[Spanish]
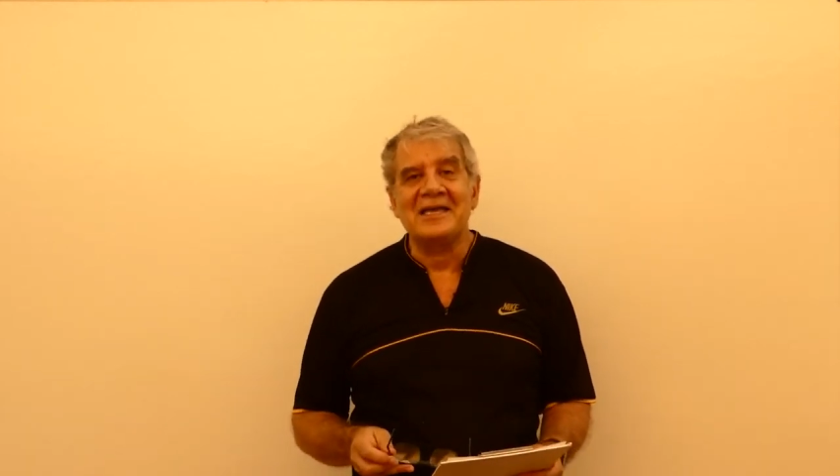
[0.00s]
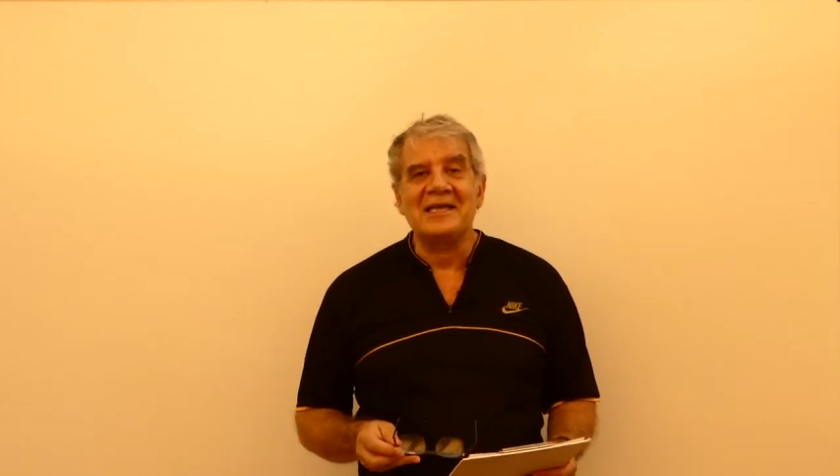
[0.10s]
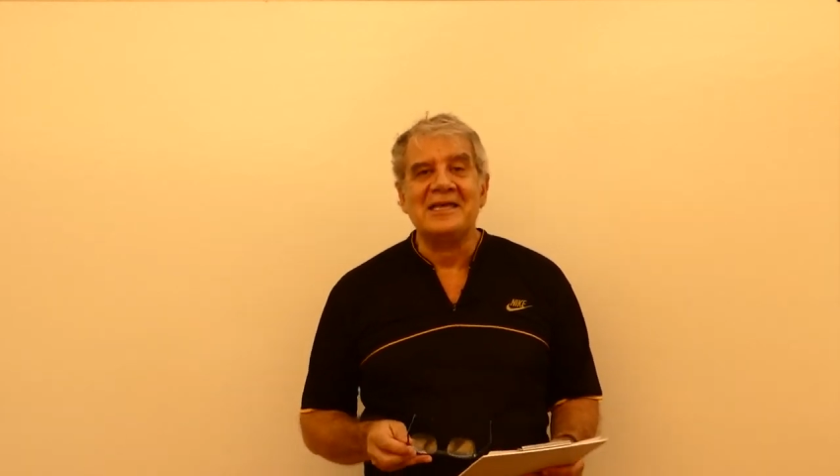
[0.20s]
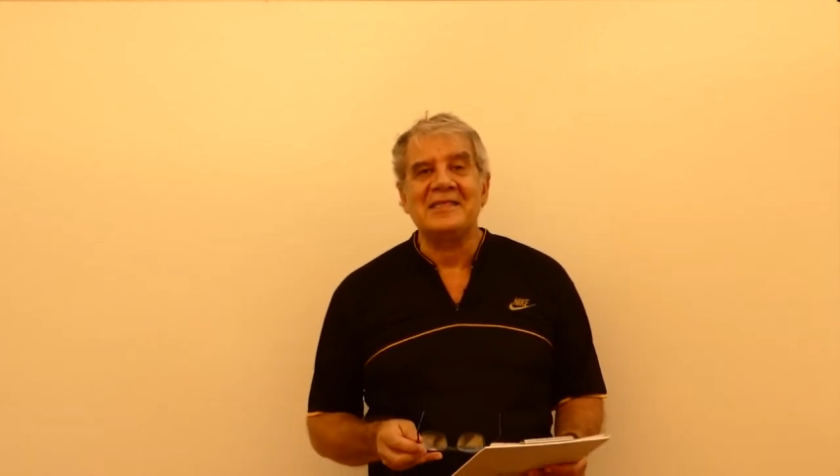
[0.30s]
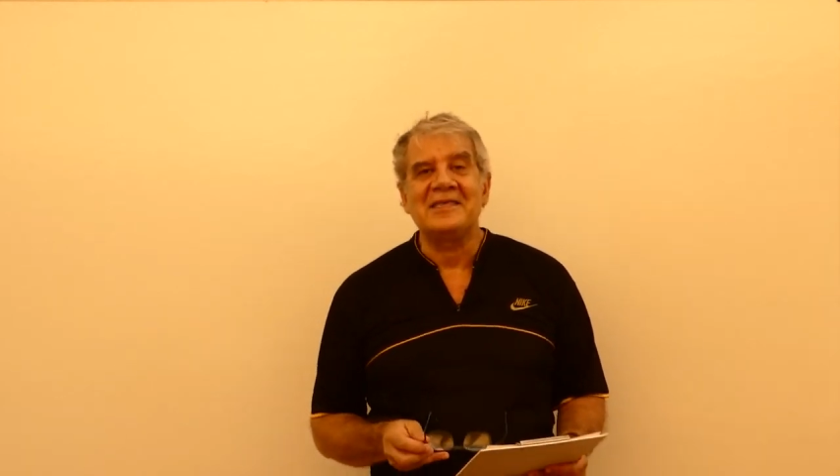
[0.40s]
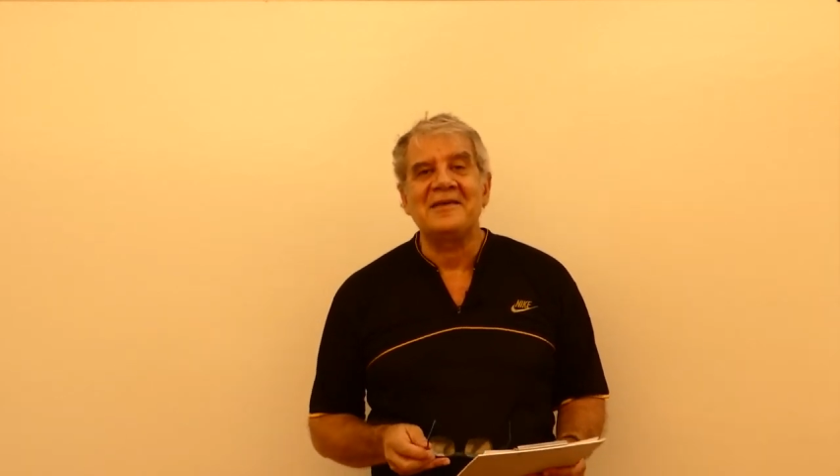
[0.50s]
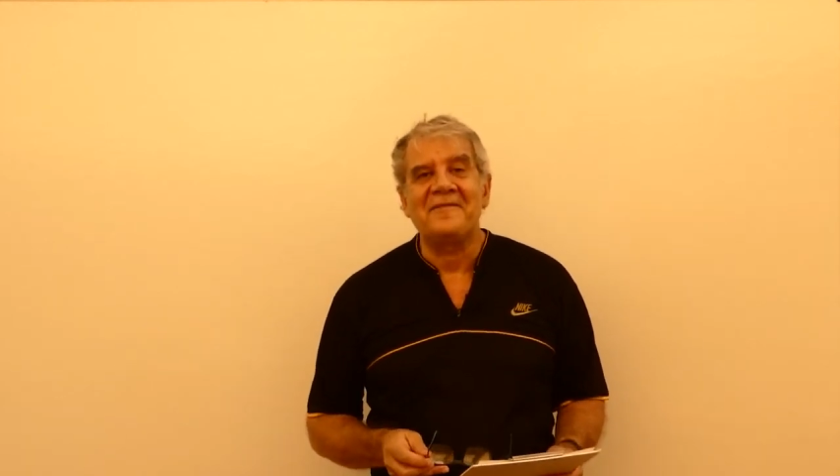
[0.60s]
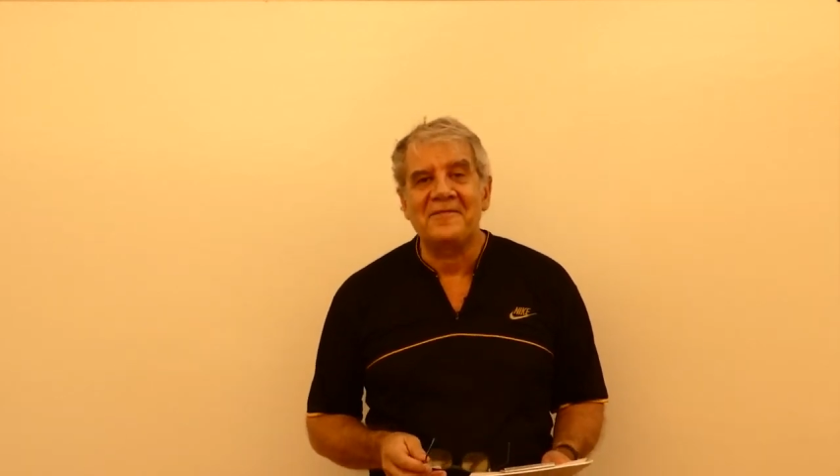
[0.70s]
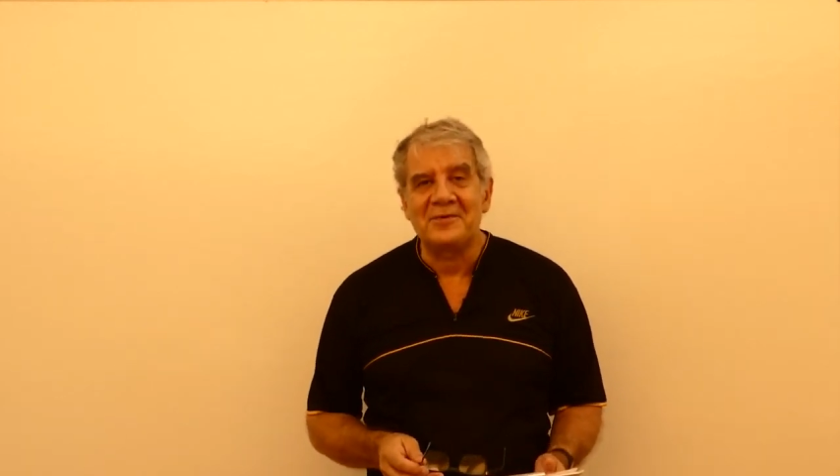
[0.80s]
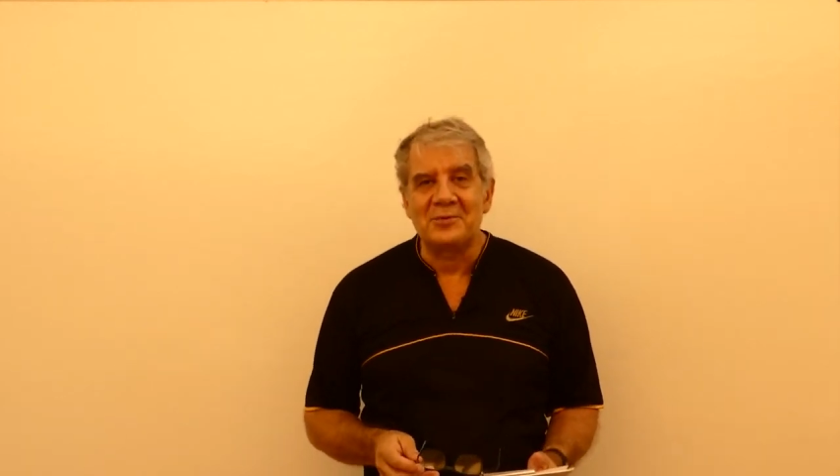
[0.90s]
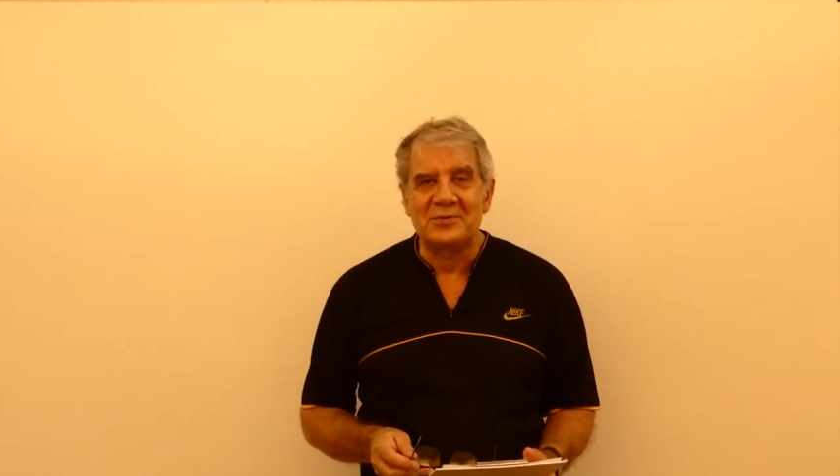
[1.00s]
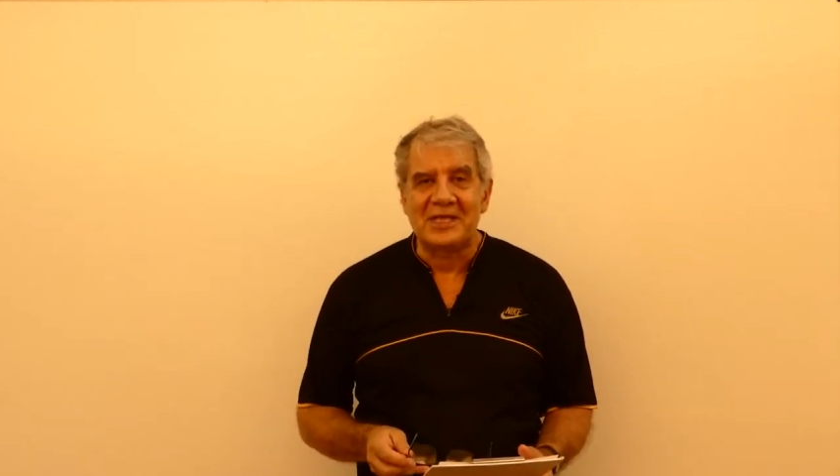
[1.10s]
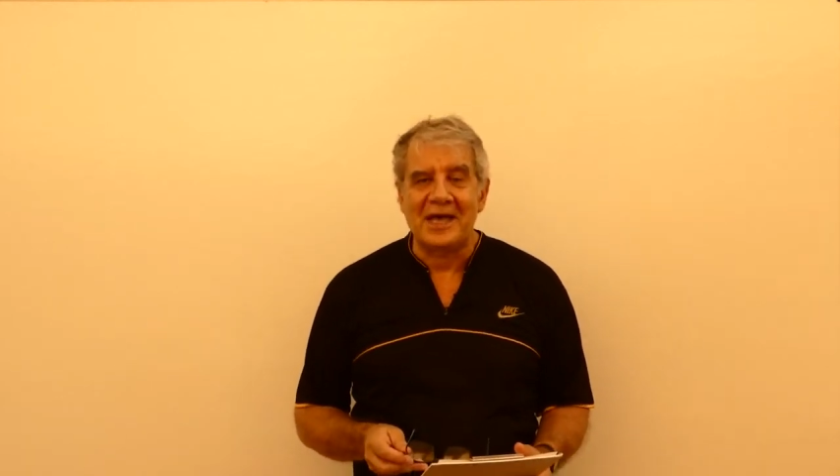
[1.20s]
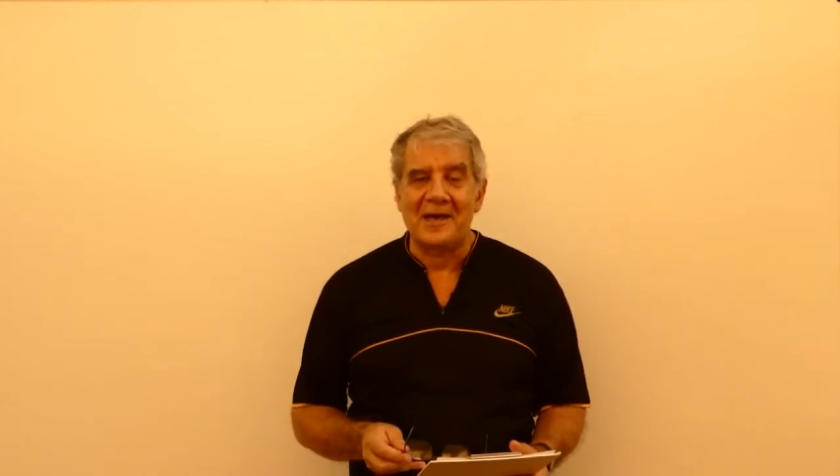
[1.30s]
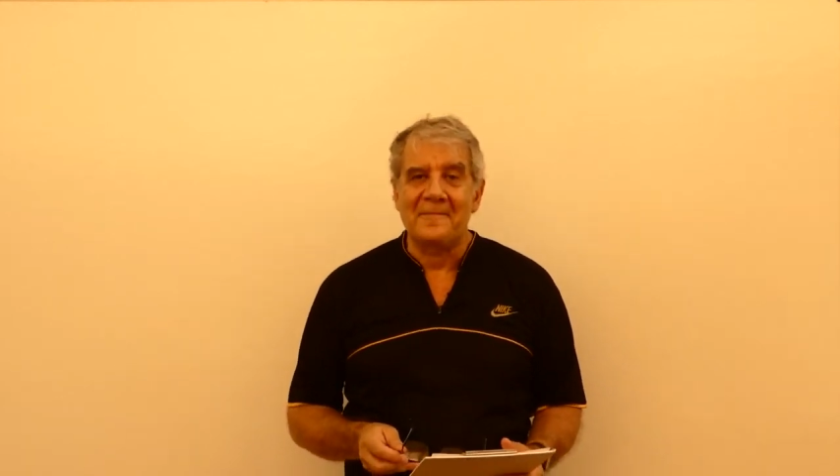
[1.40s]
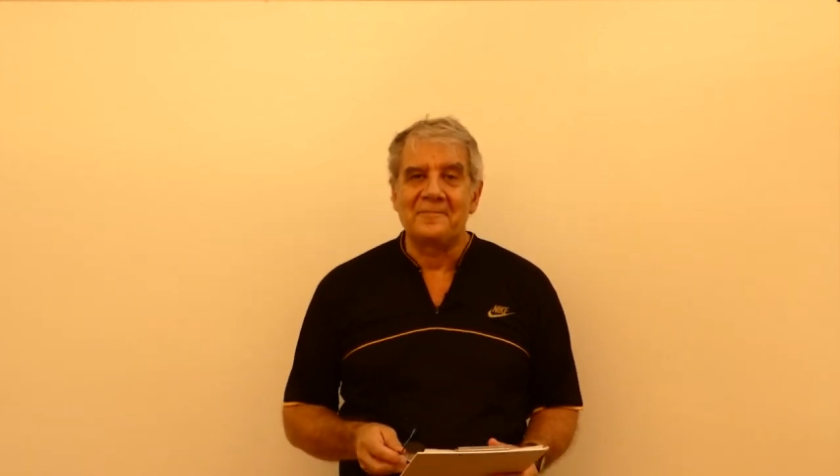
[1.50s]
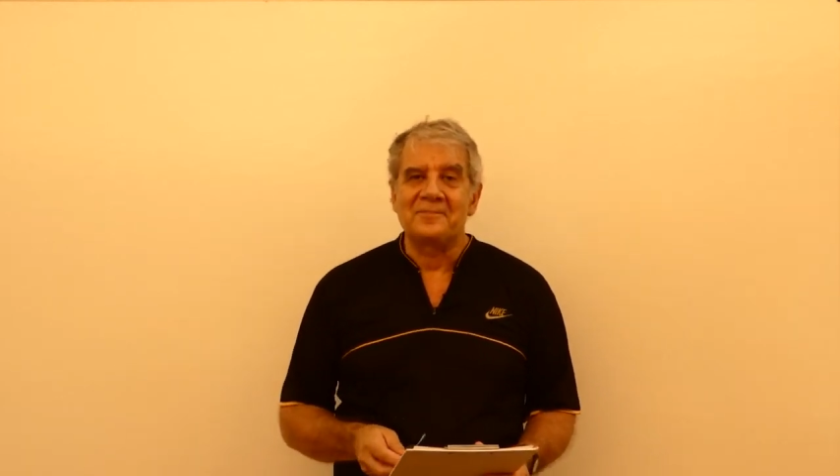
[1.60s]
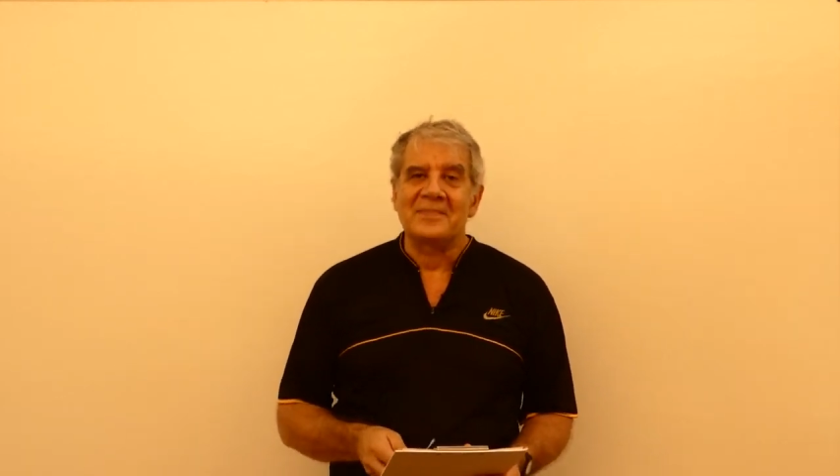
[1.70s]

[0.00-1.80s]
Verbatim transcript: y disfruta.